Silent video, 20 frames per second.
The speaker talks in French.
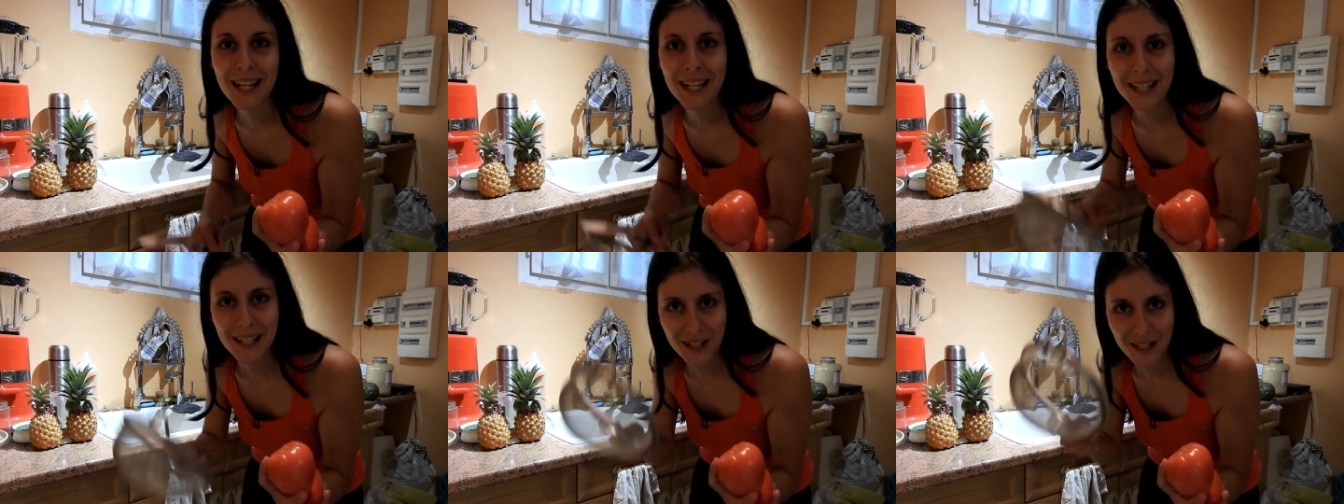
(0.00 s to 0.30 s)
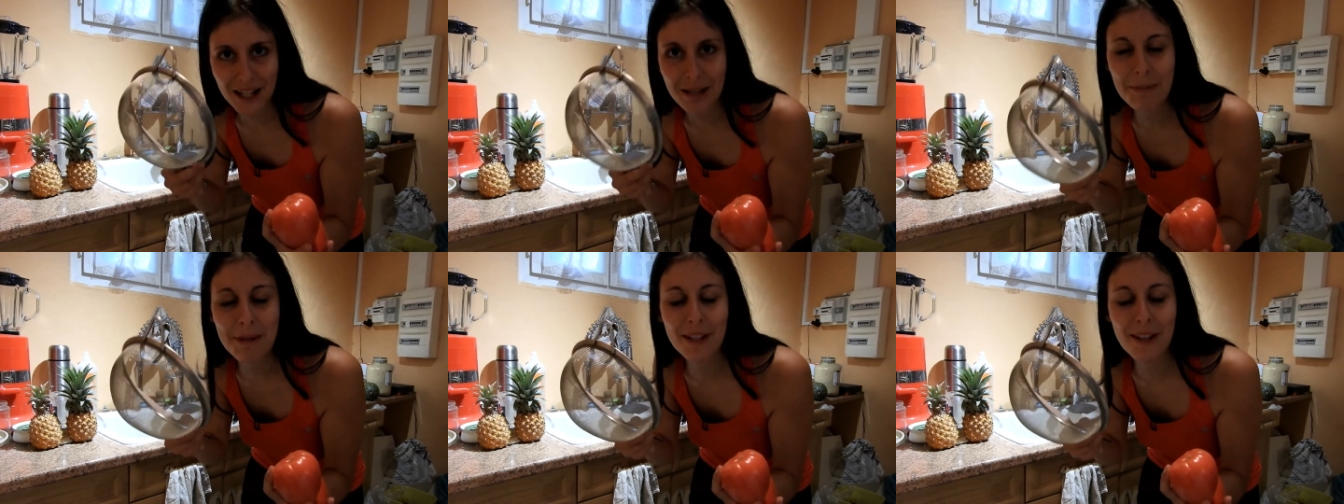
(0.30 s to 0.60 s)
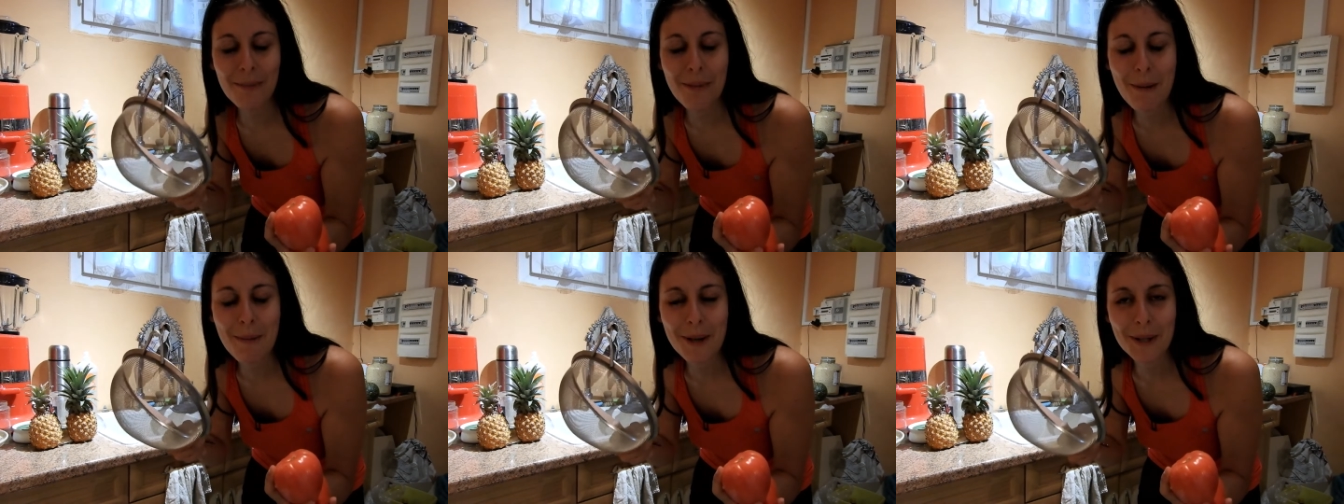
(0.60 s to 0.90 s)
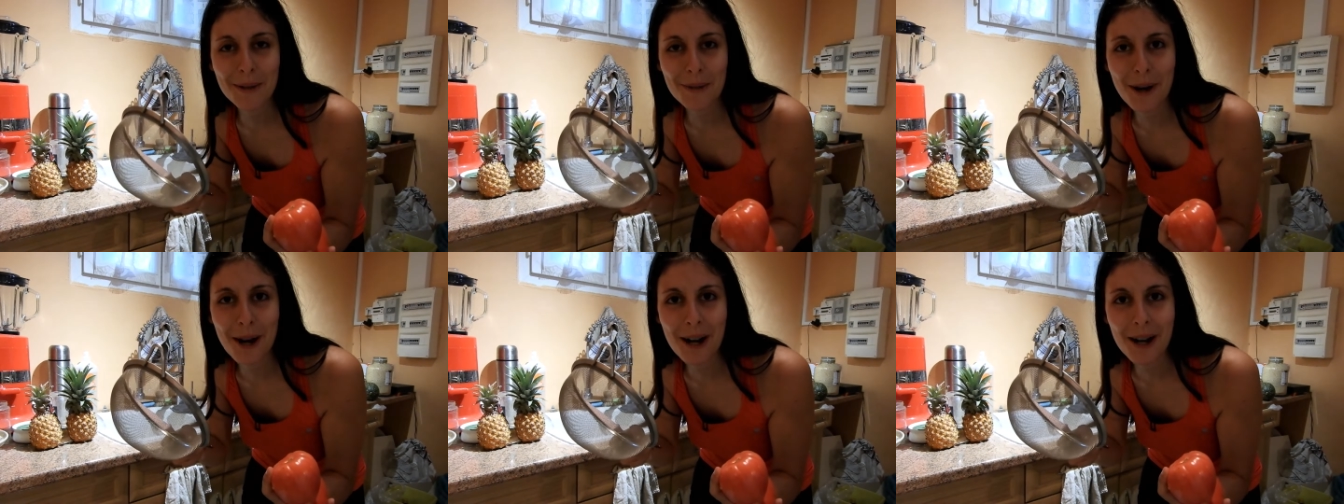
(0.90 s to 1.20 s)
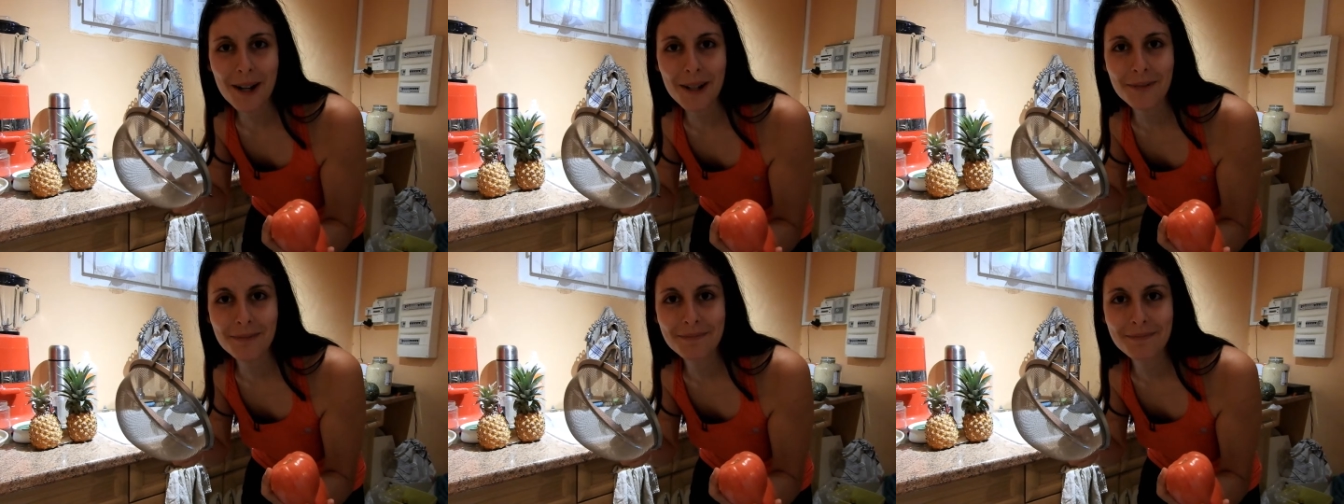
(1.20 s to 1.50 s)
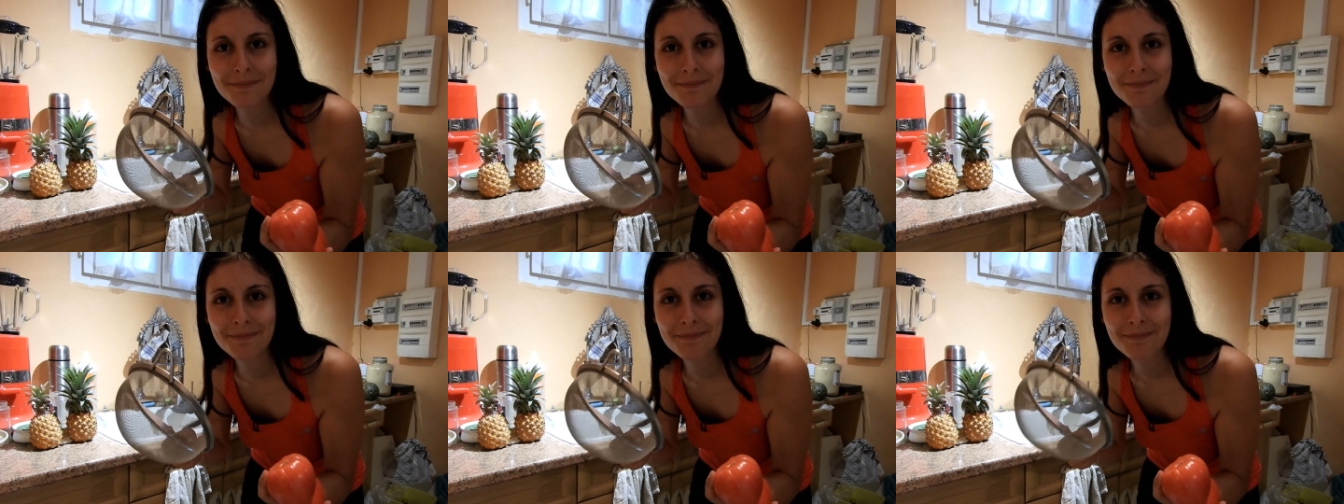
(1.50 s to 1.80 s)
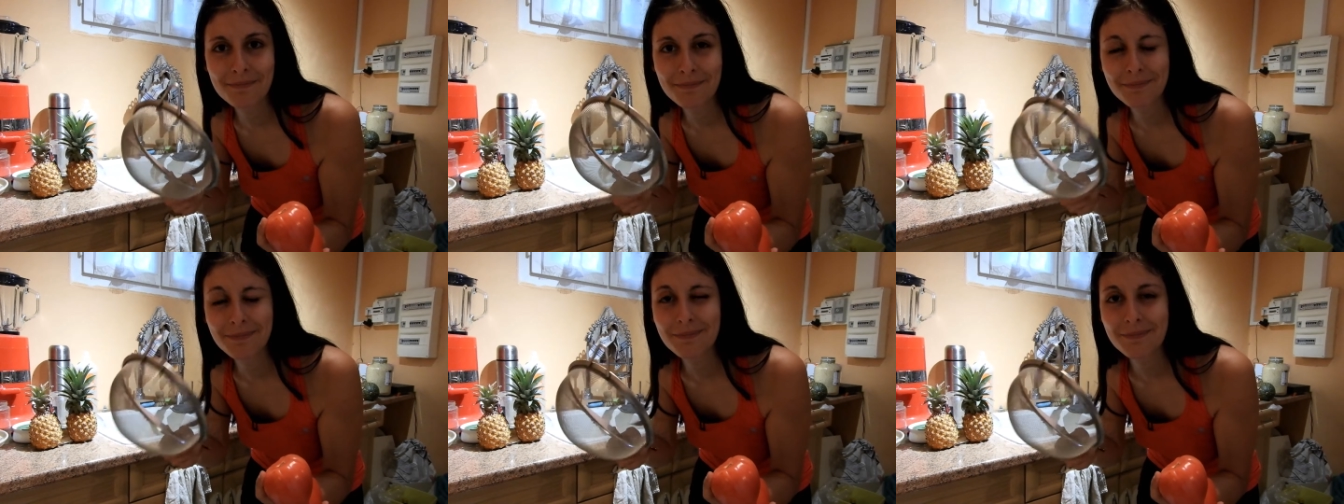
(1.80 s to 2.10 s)
Je les mets dans ma passoire
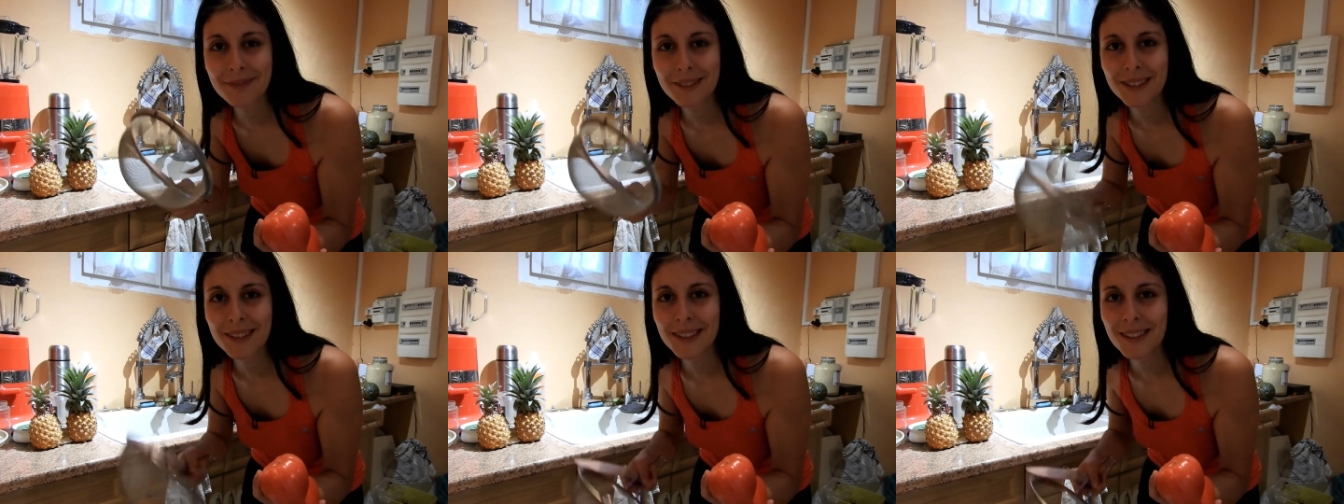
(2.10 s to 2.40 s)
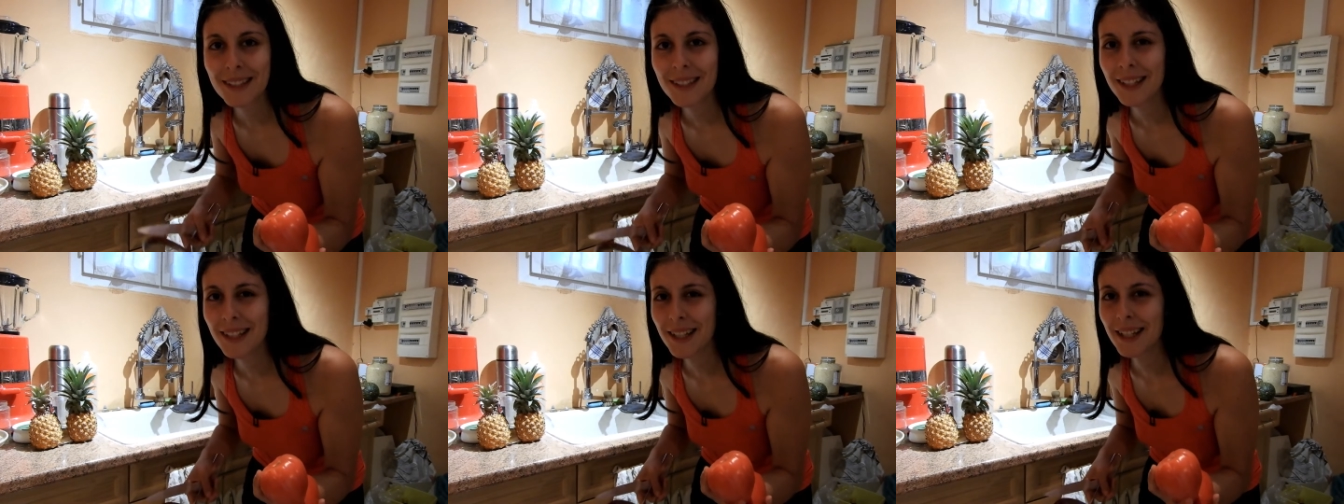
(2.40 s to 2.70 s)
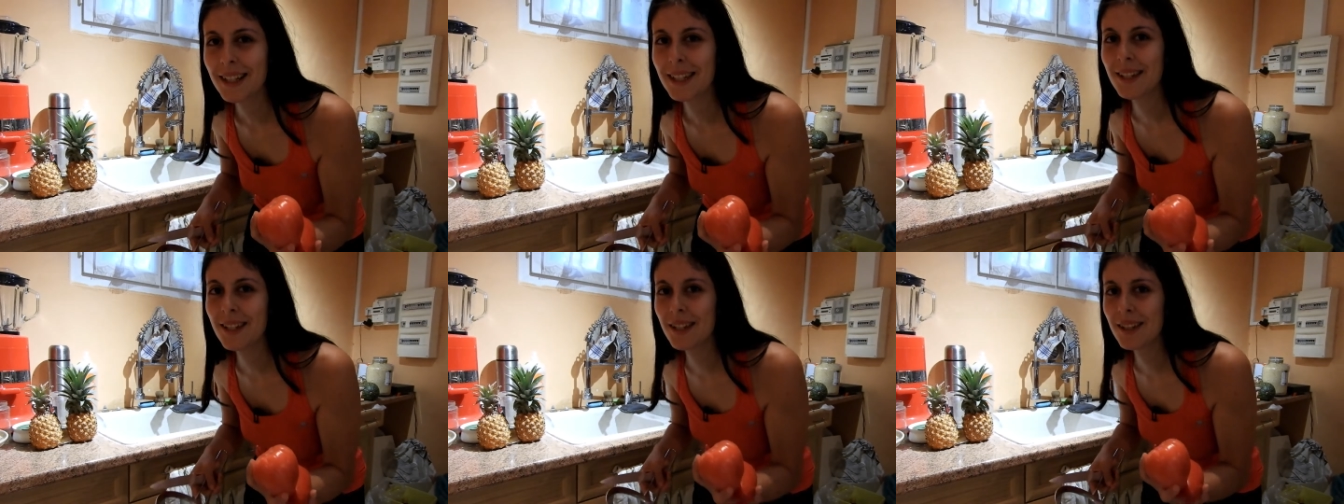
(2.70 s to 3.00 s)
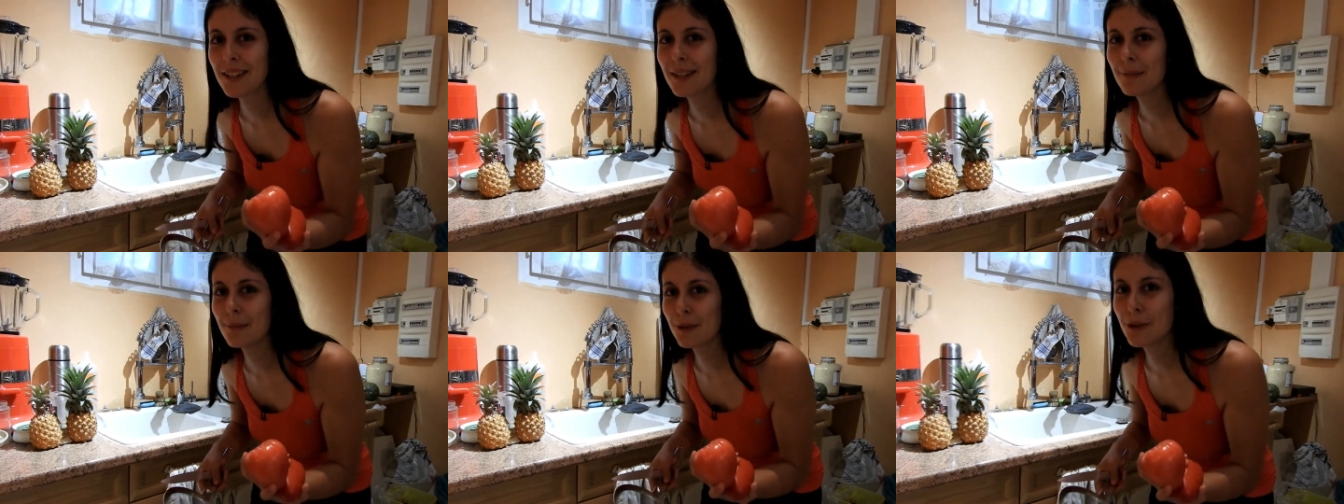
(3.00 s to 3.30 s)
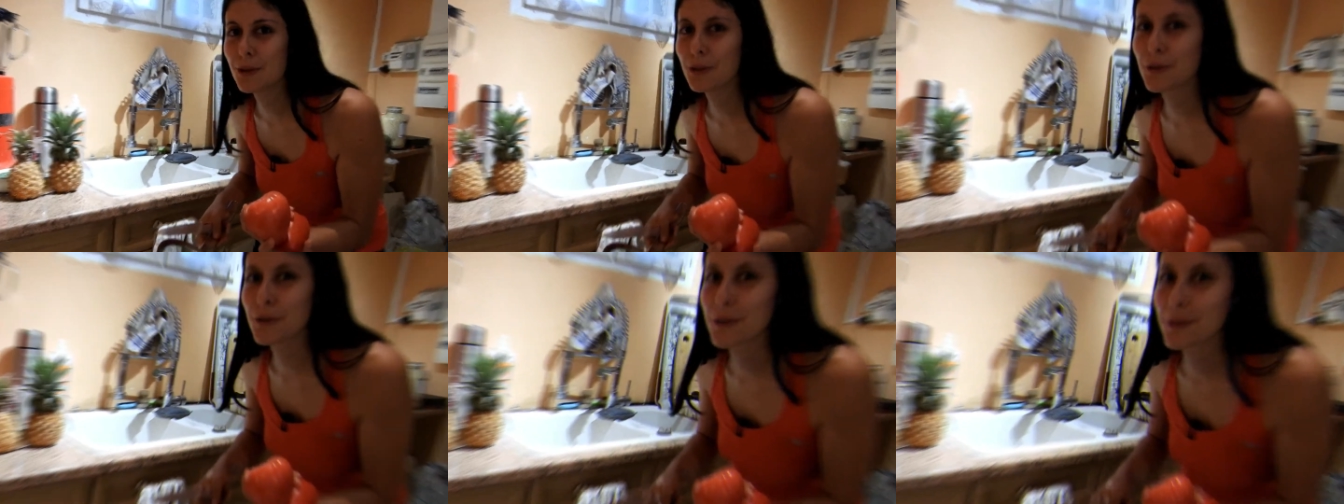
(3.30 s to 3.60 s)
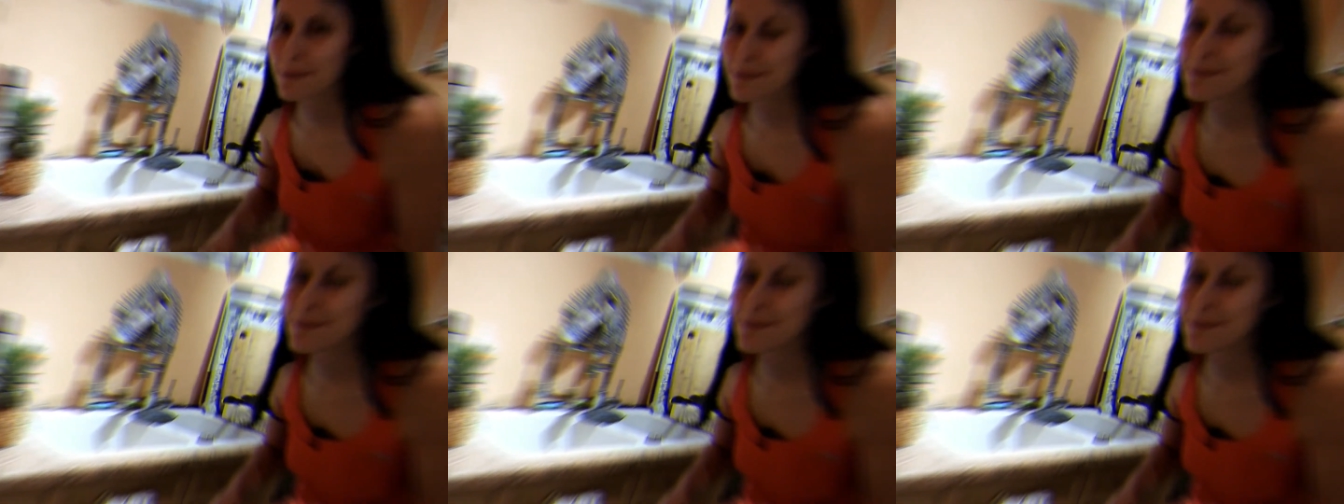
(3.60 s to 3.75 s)
et déjà c'est une bonne chose.